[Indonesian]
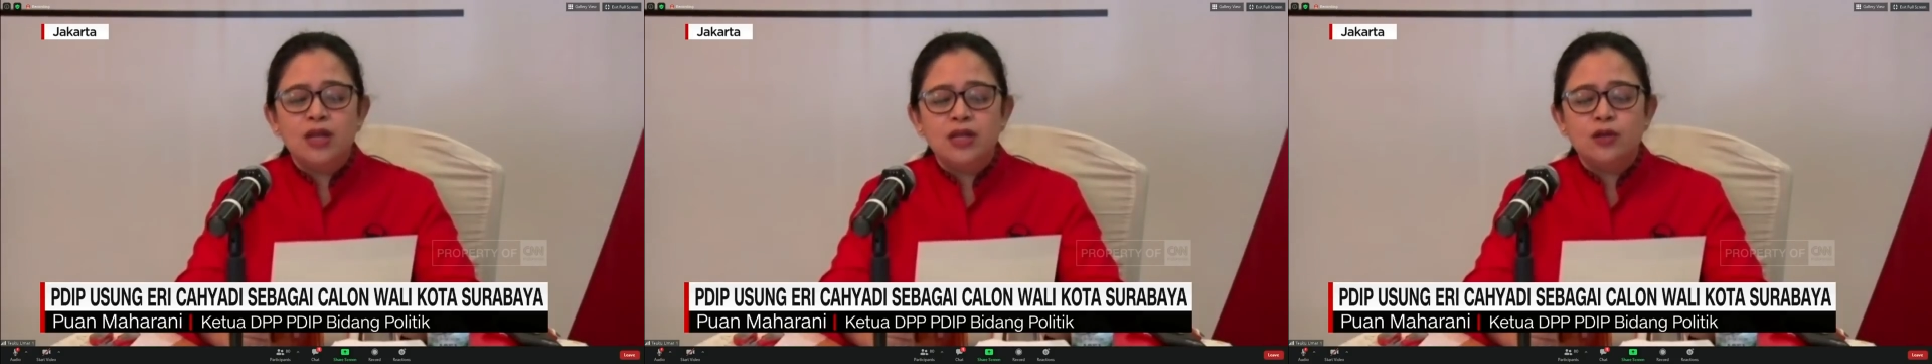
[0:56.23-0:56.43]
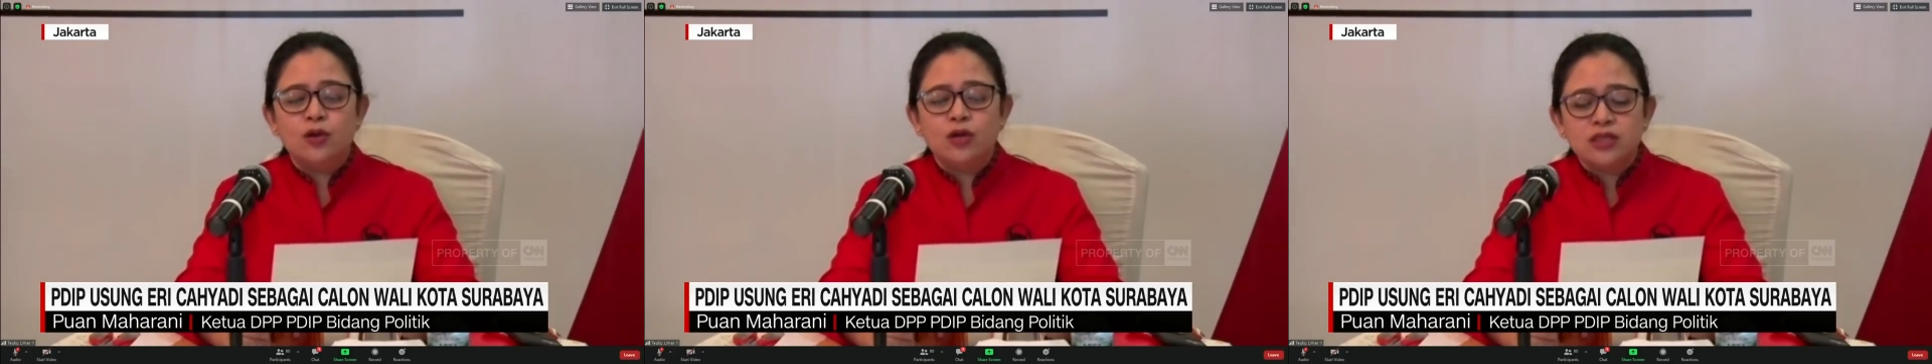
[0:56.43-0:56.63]

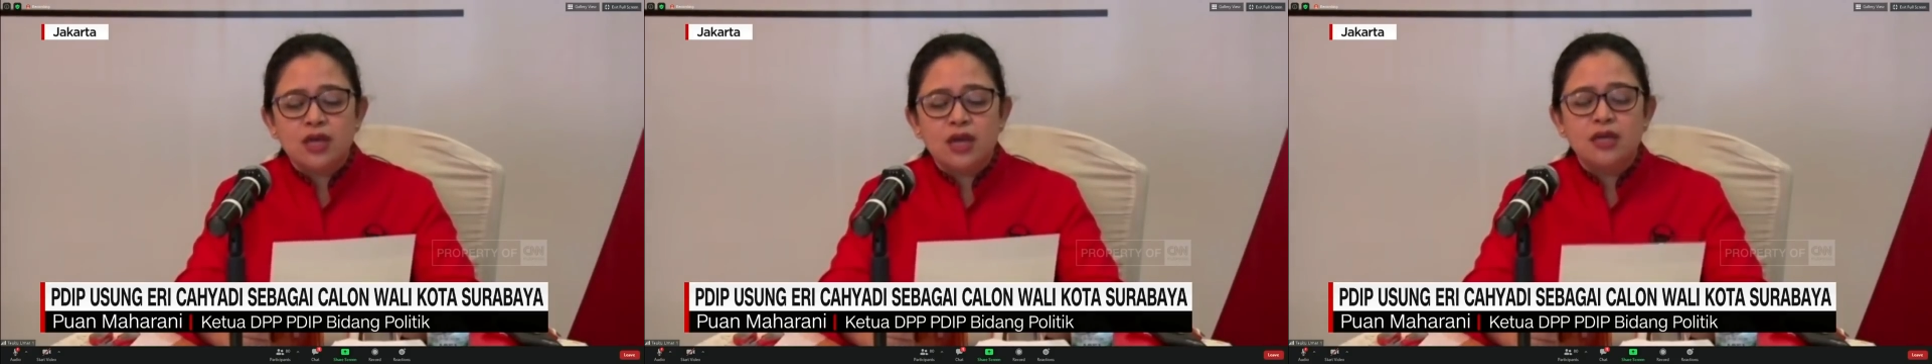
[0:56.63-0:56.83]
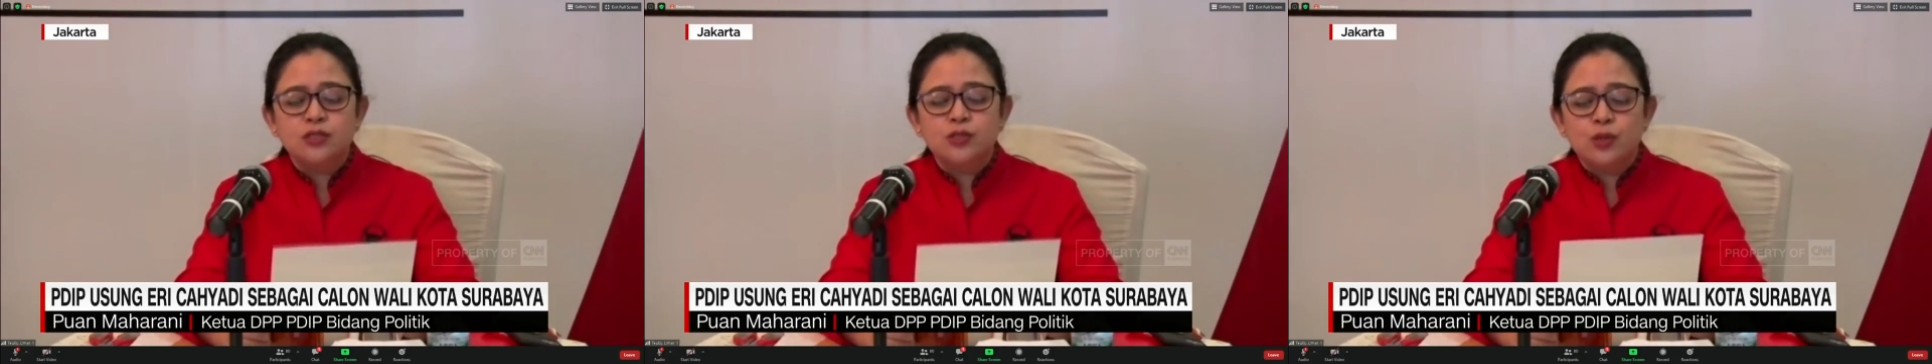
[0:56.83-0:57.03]
wali
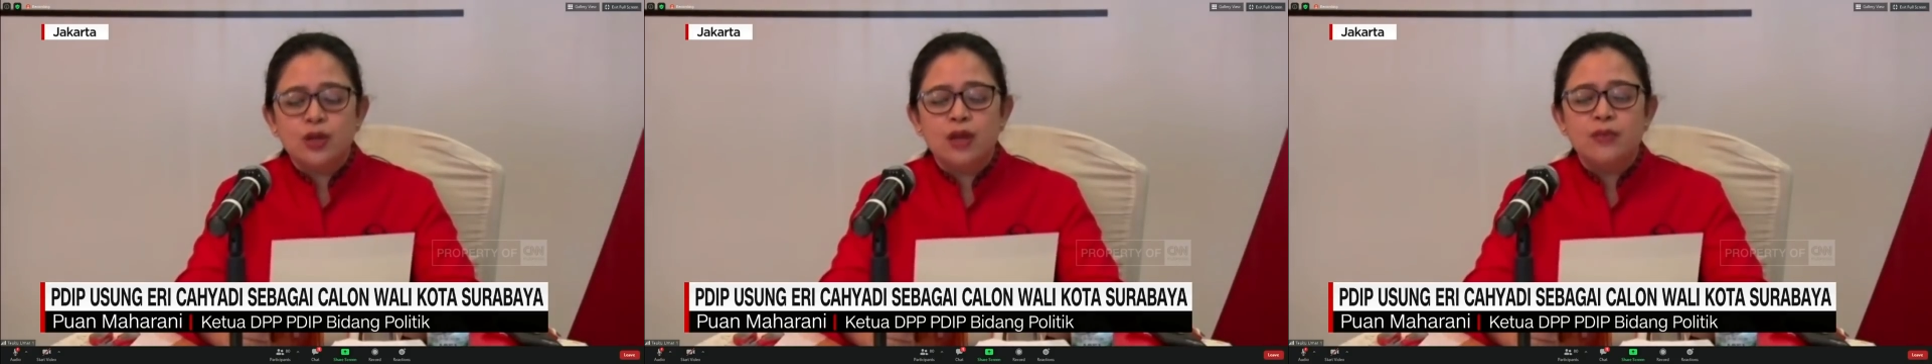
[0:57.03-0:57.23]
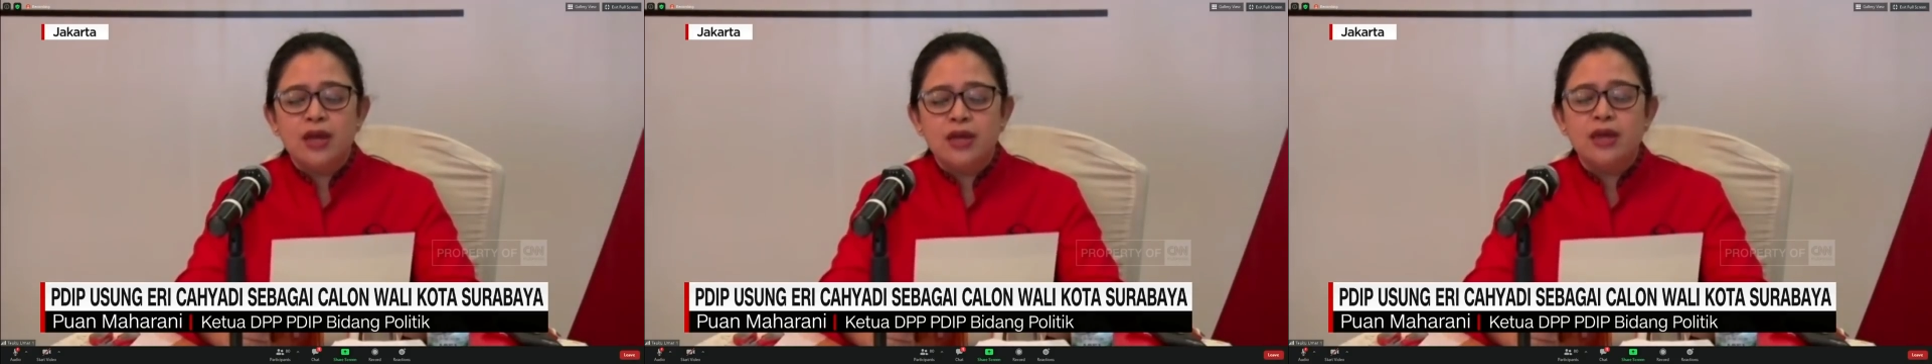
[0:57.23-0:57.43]
kota
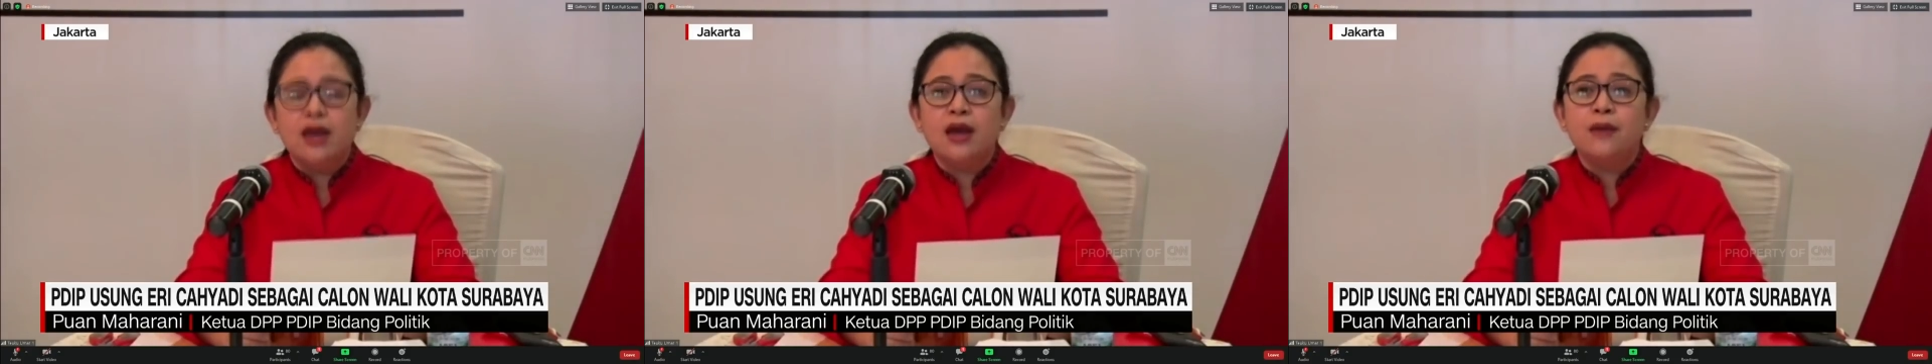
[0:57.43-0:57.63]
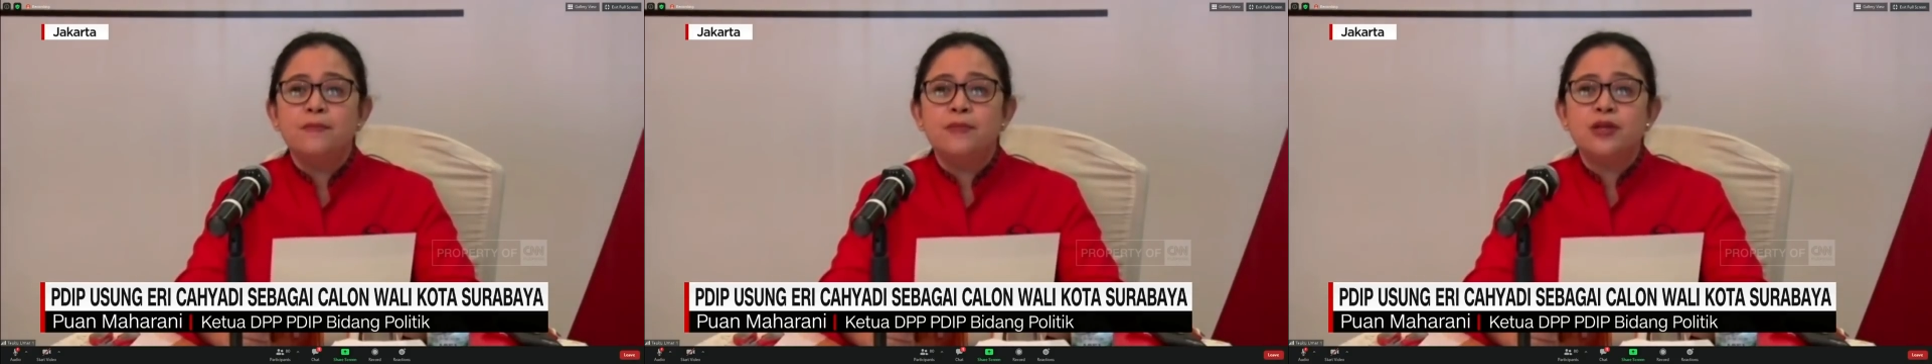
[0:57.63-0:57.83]

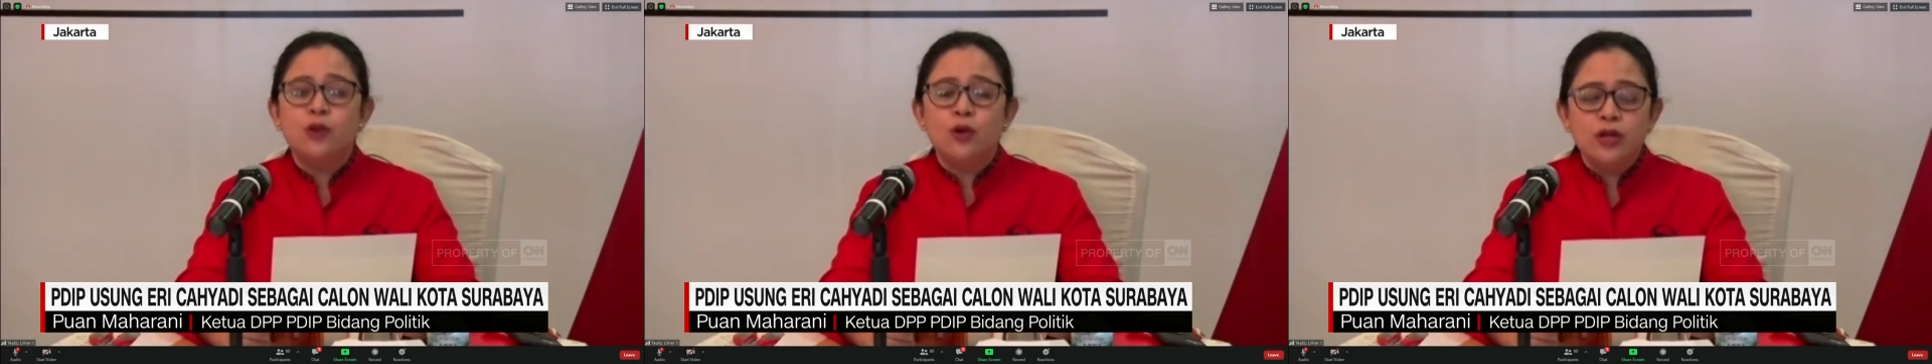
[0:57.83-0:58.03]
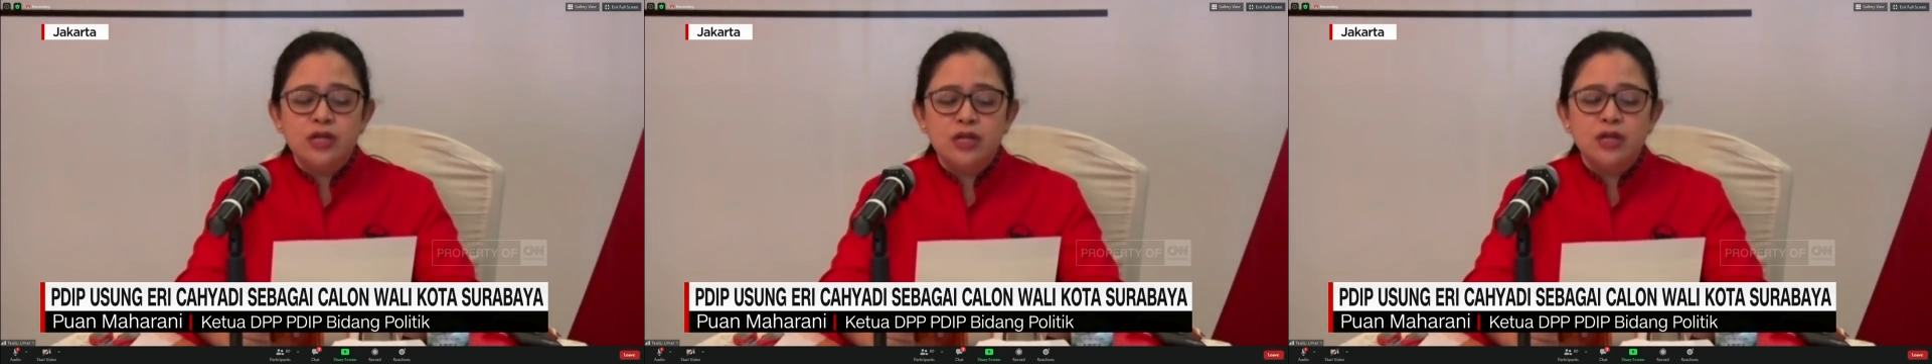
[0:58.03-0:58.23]
Surabaya
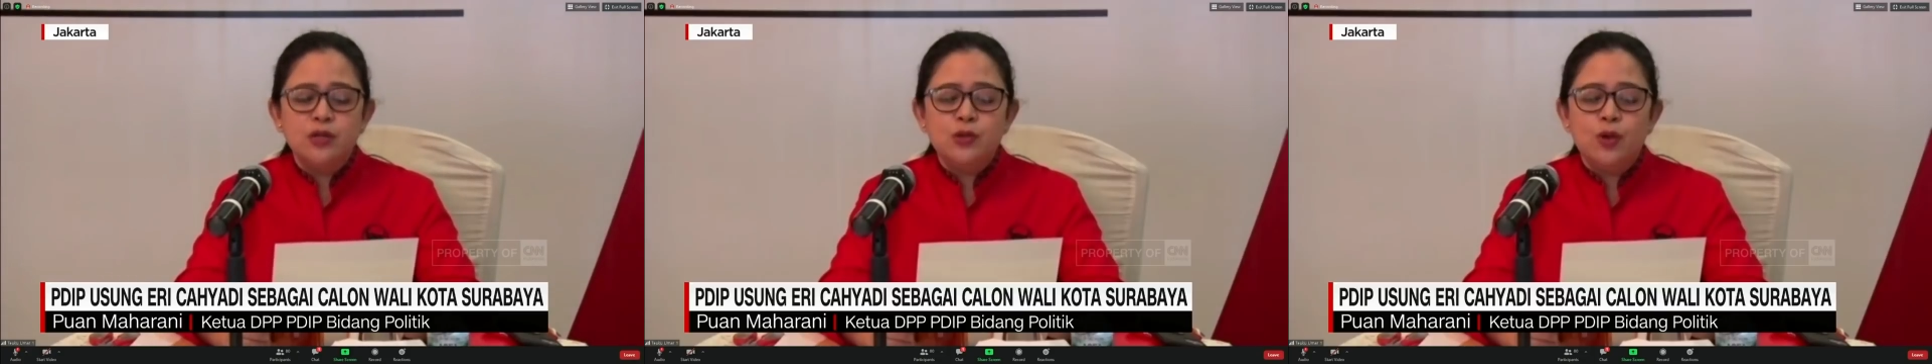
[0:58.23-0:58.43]
periode